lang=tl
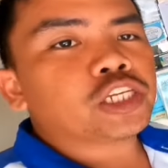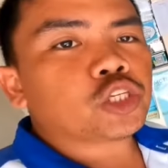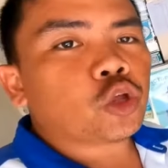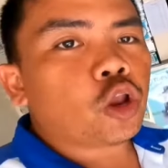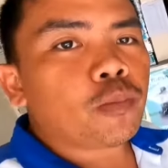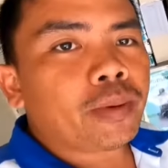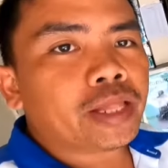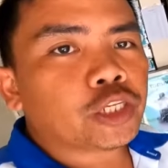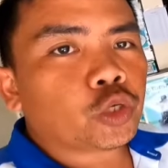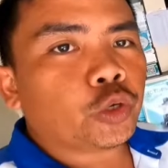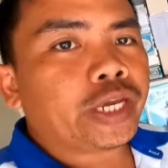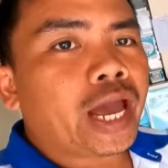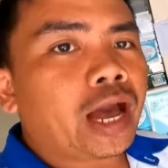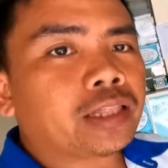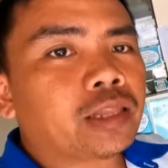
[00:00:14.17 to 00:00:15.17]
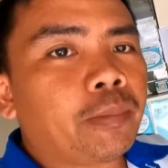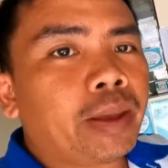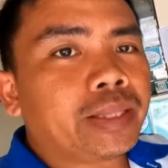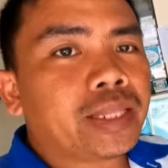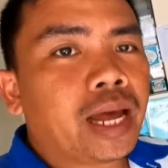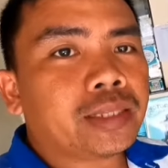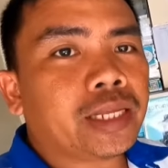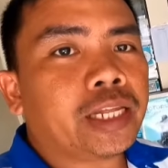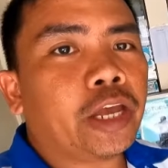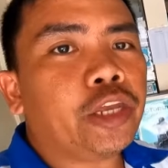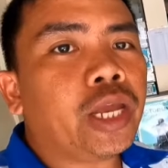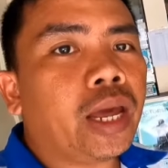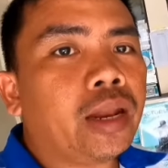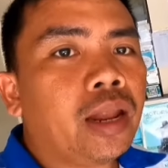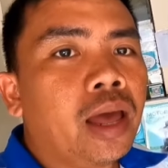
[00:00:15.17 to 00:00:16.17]
installment. So i-activate natin
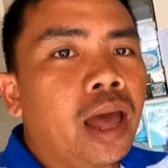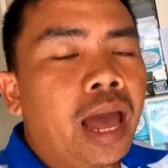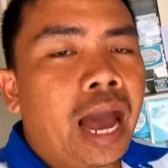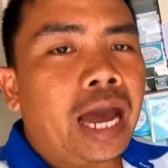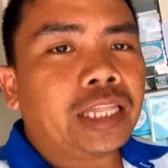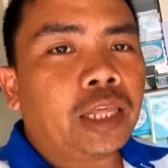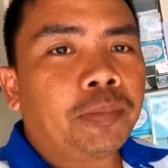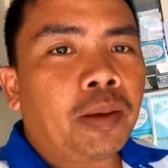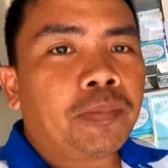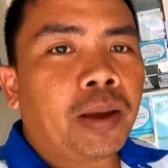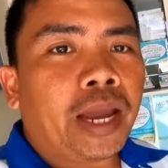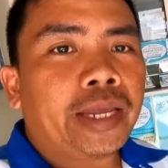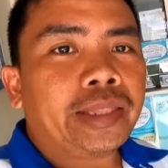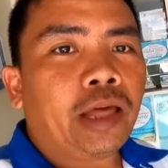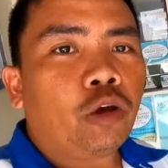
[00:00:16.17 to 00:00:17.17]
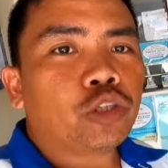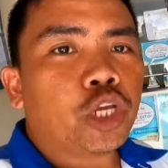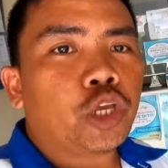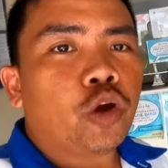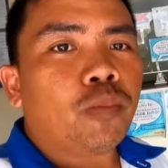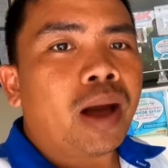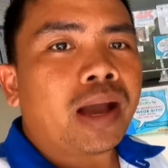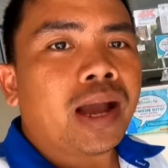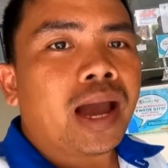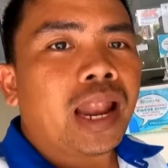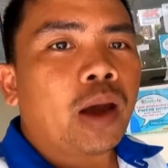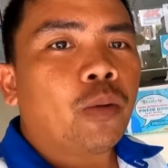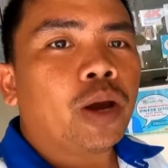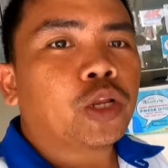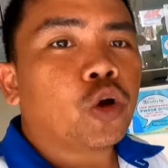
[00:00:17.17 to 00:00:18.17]
ngayon yan at ipapakita ko sa inyo mga
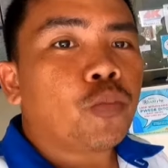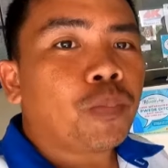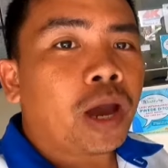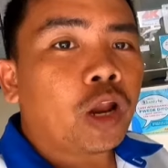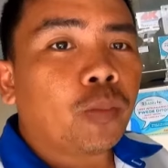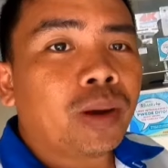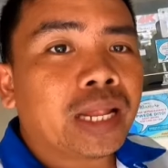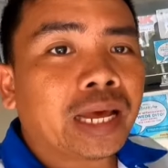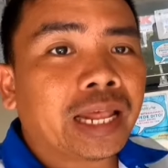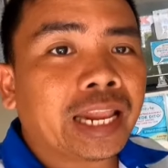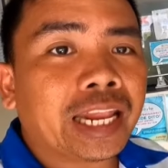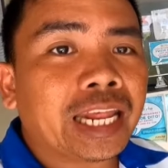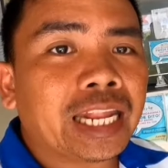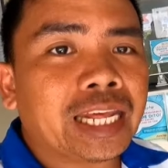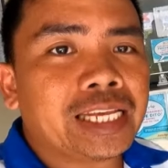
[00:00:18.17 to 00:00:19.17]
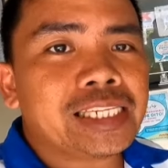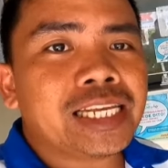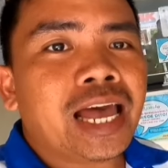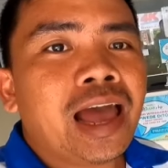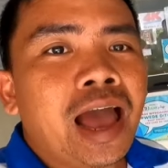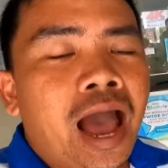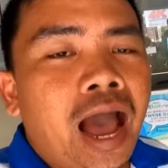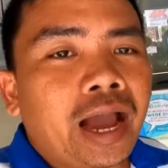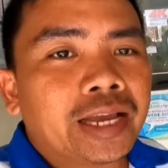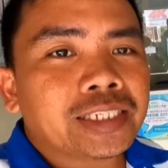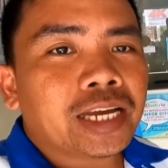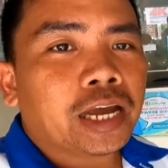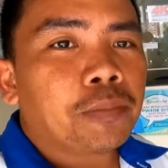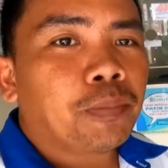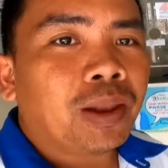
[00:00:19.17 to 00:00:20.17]
galawan kung paano ba nagre-release ang
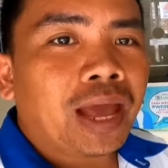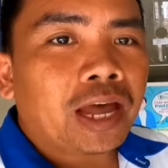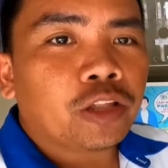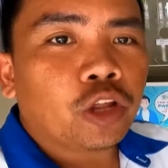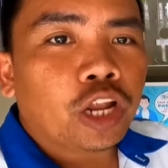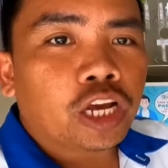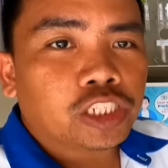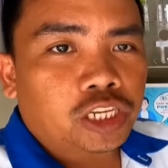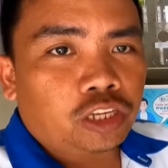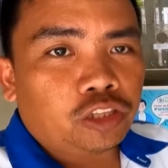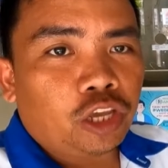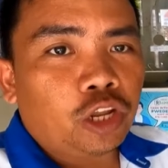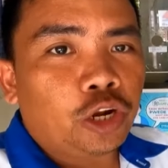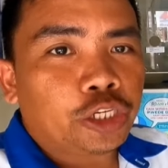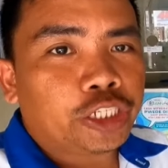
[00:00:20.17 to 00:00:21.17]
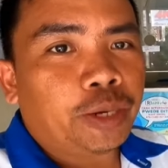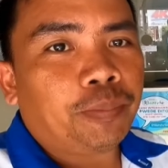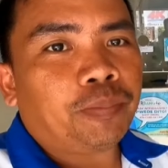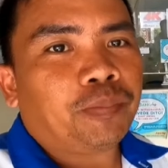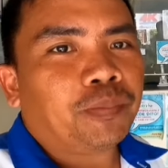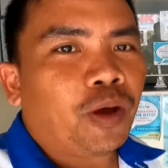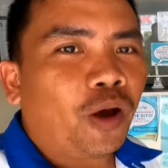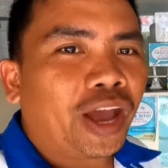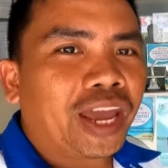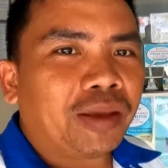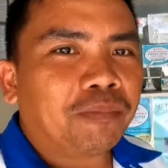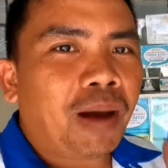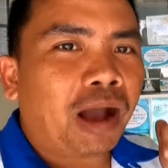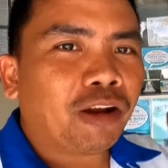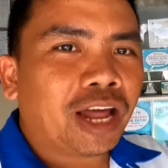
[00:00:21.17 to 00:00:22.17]
isang empleyado ng isang dealership.
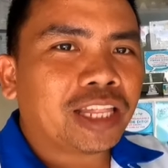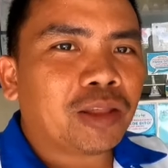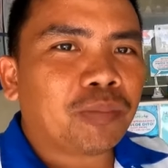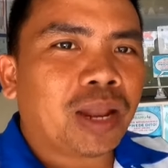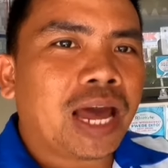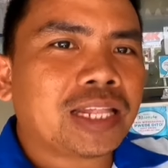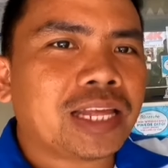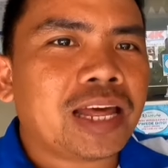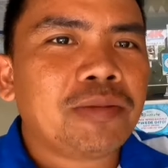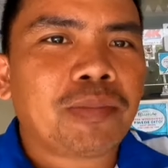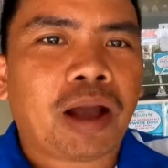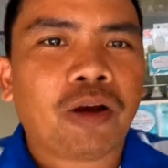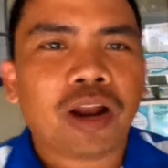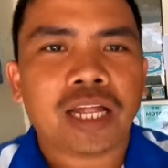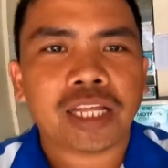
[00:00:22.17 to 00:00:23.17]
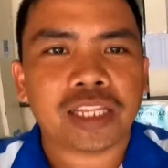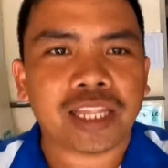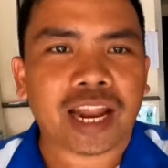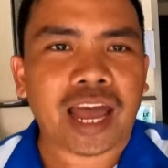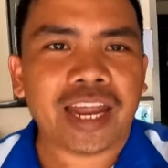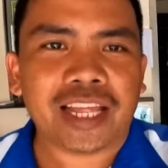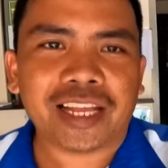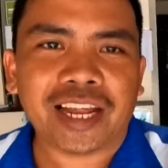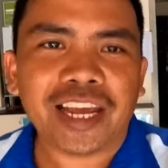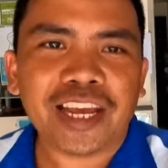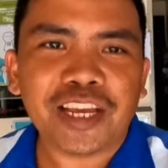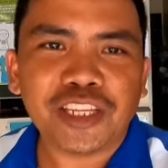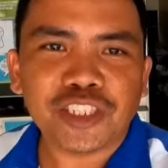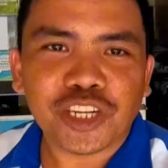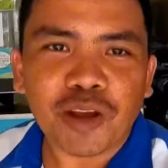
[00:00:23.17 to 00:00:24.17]
Okay, bago natin banatan, bago natin tirahin at
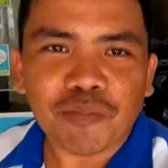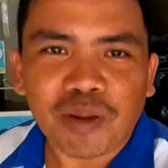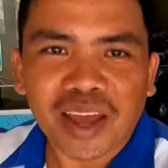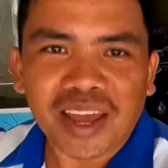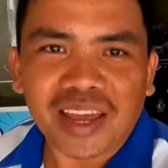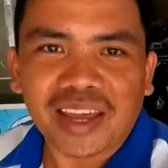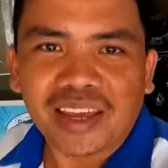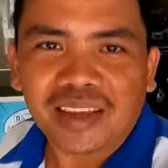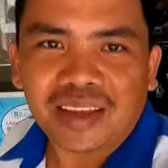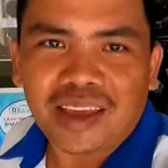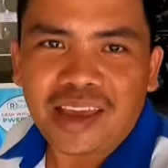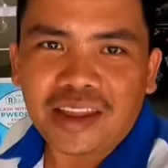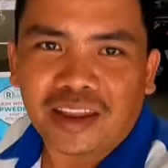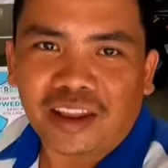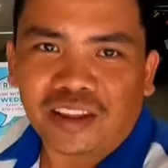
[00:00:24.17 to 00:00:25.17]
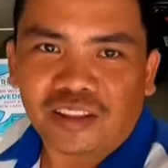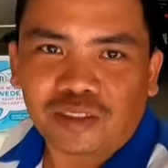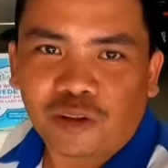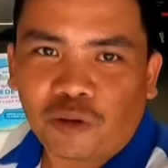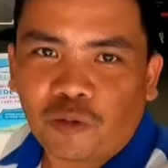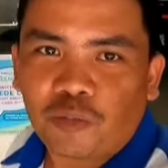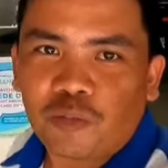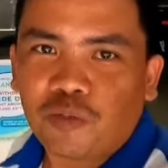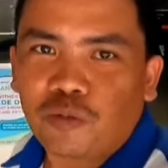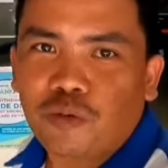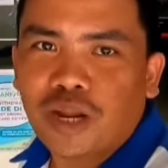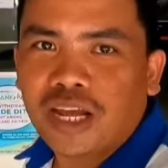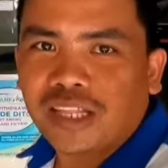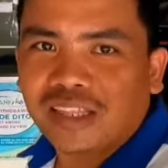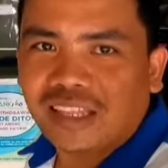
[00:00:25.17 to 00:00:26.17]
kanain, syempre, intro
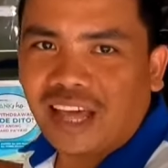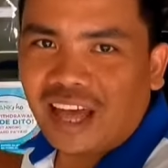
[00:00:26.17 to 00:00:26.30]
muna